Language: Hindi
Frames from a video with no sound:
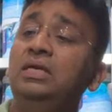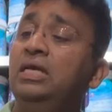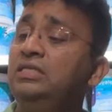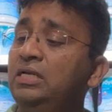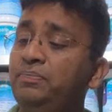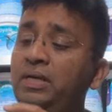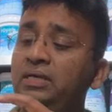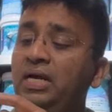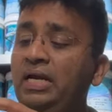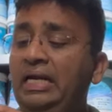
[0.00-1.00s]
एशियन
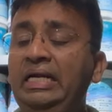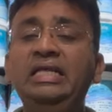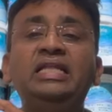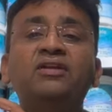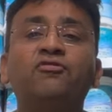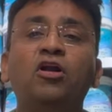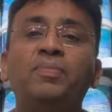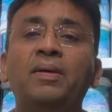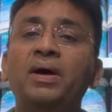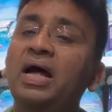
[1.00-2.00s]
पेंट का इंटीरियर वॉल
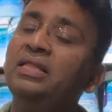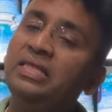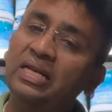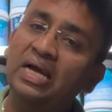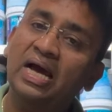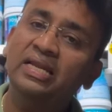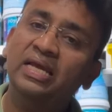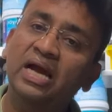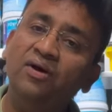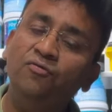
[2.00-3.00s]
प्राइमर अंदर
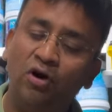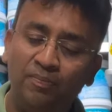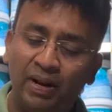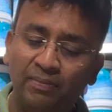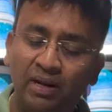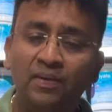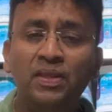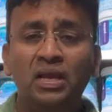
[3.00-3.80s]
लगाने का वॉल प्राइमर